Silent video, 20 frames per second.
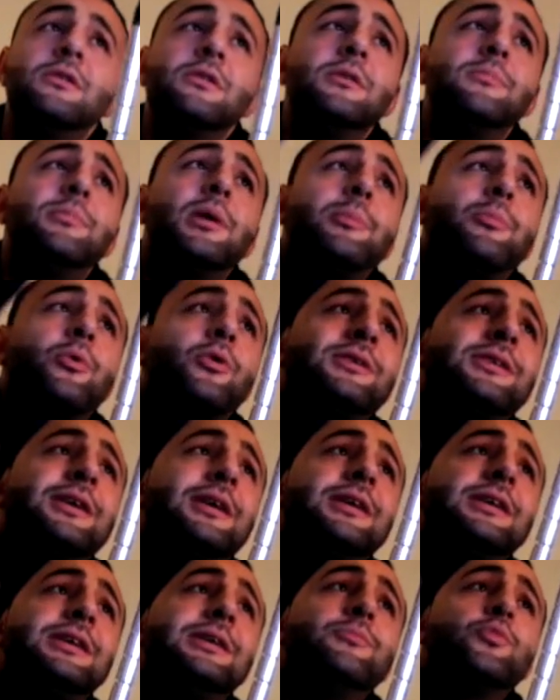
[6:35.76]
Euh, par rapport à une
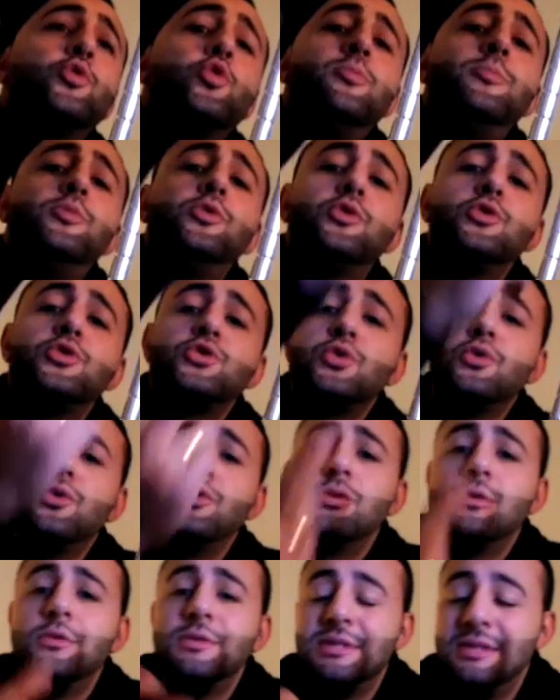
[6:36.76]
kayak qui est beaucoup plus
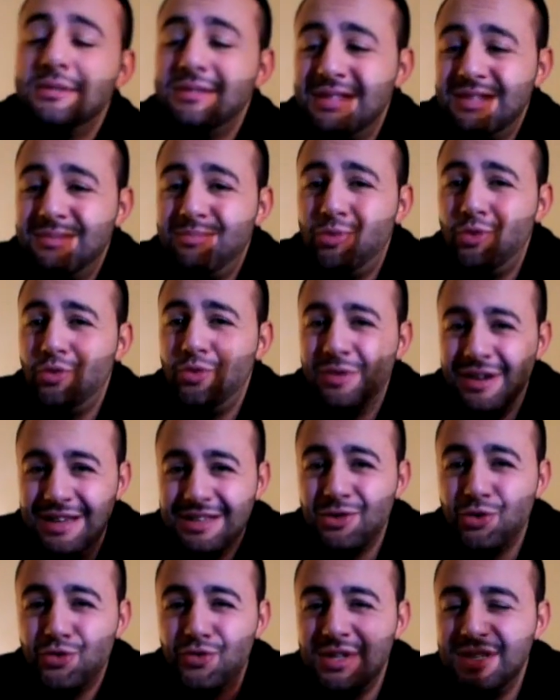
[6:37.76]
costaud. Euh, c'est plus, vous
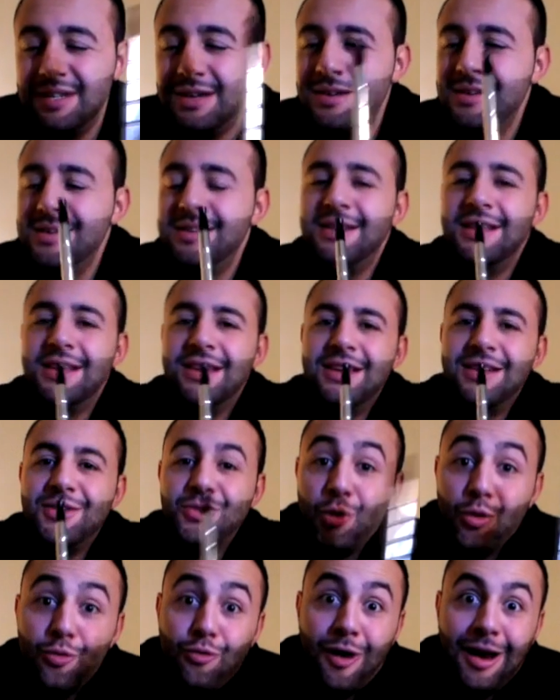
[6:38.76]
voyez ce que je veux dire.
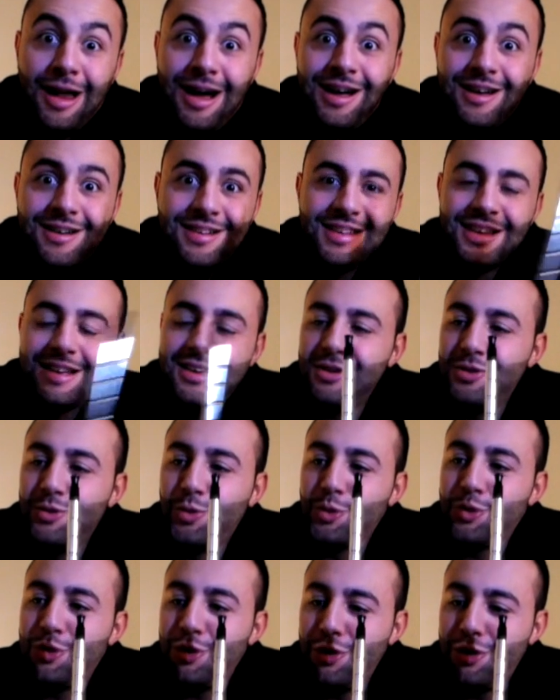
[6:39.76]
Donc voilà,
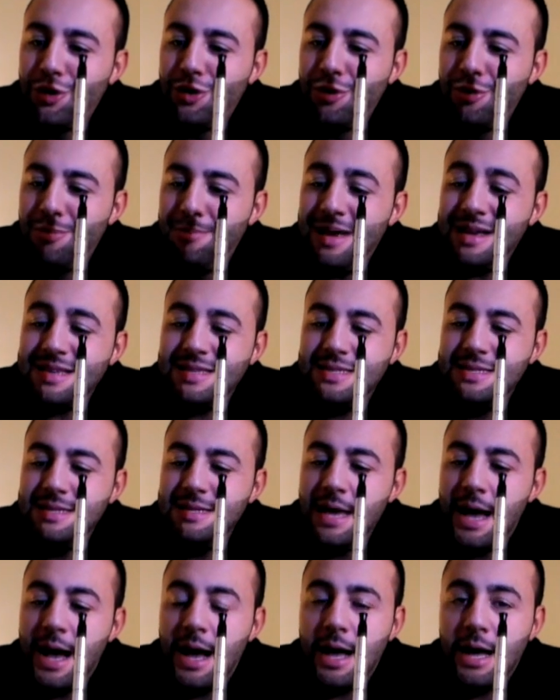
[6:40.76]
donc euh,
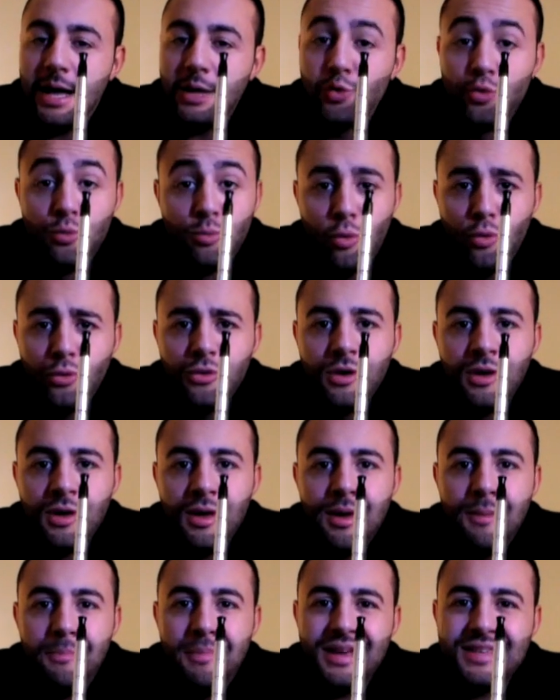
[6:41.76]
merci à tout le monde.
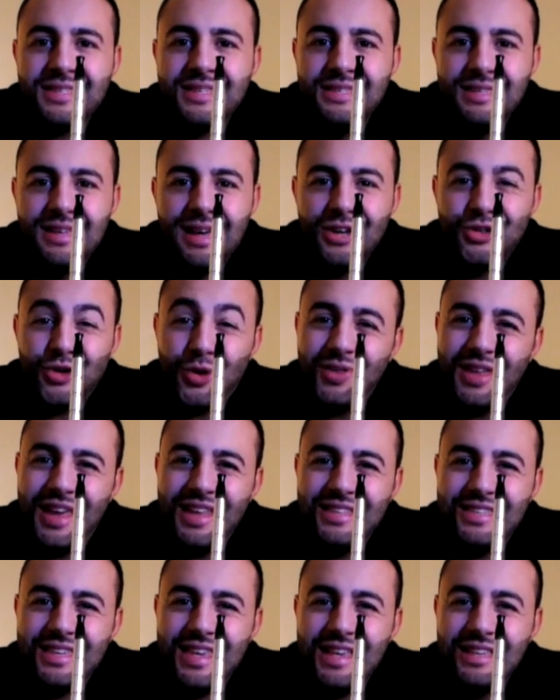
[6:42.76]
Merci à
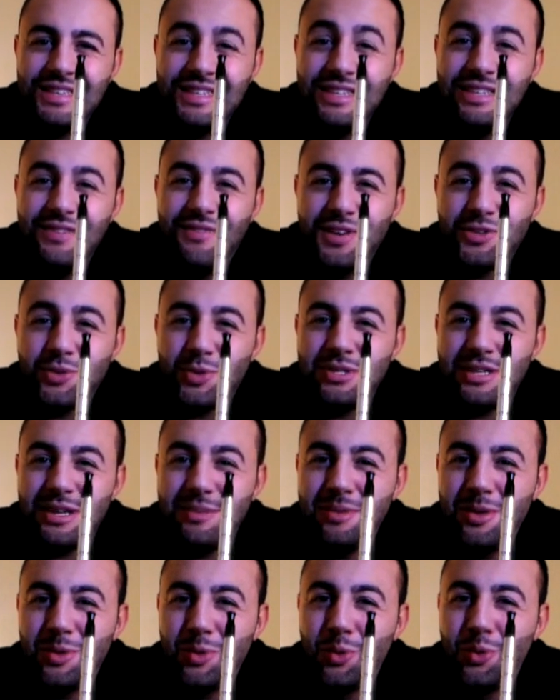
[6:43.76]
Jordan Says qui va
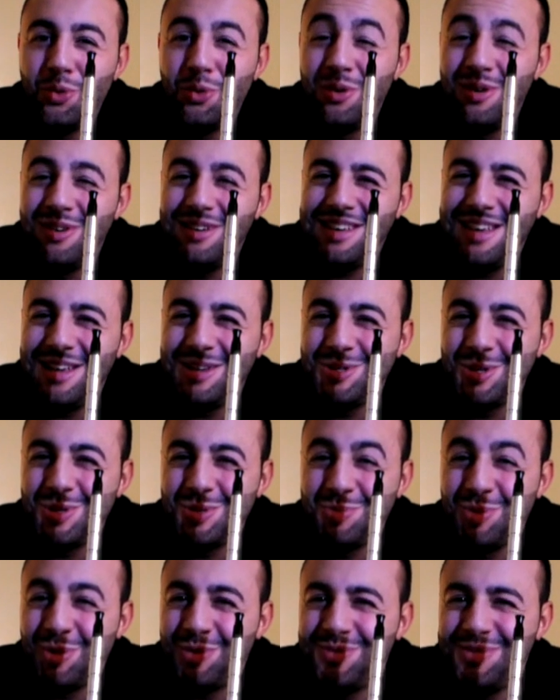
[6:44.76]
sortir bientôt quelque
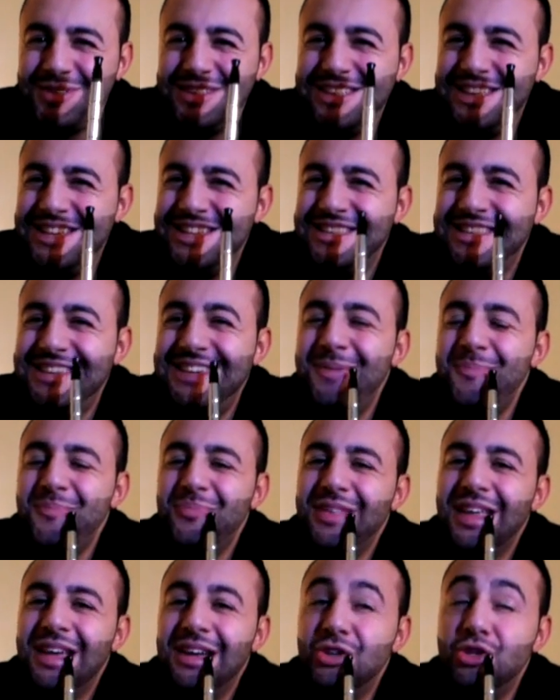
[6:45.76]
chose pour vous d'inédit.
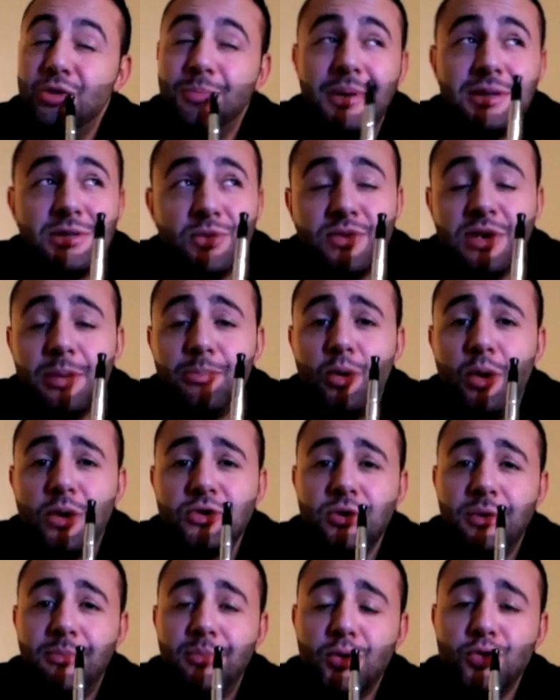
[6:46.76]
Je ne sais pas si vous avez pu le
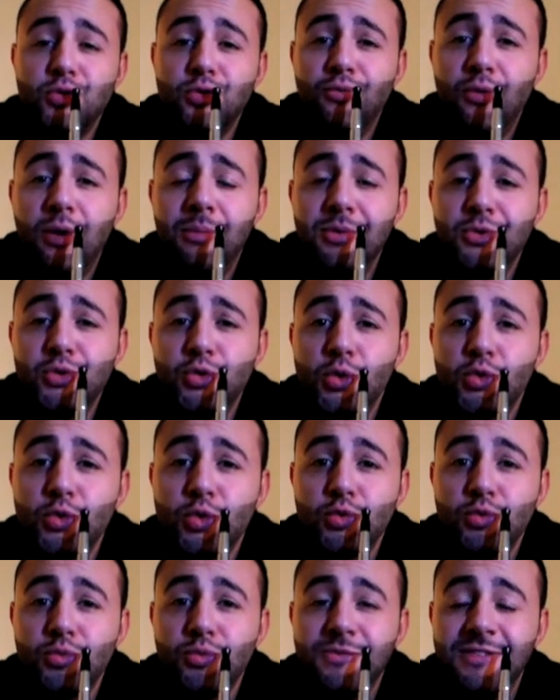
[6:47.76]
recevoir, bien sûr,
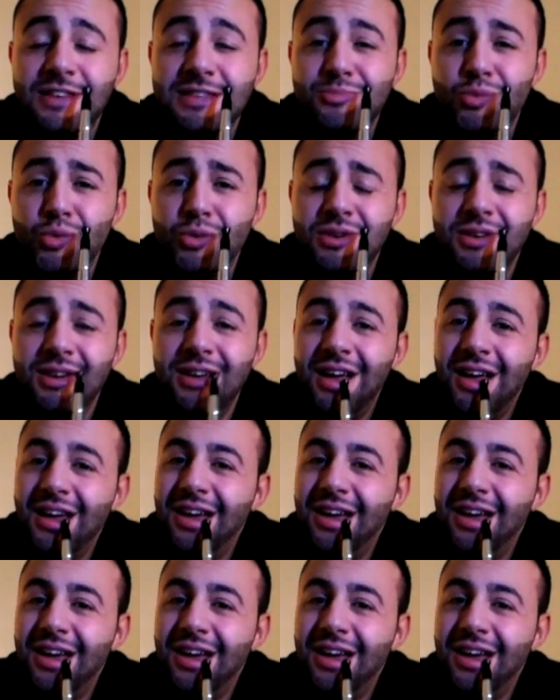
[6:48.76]
sur son Facebook.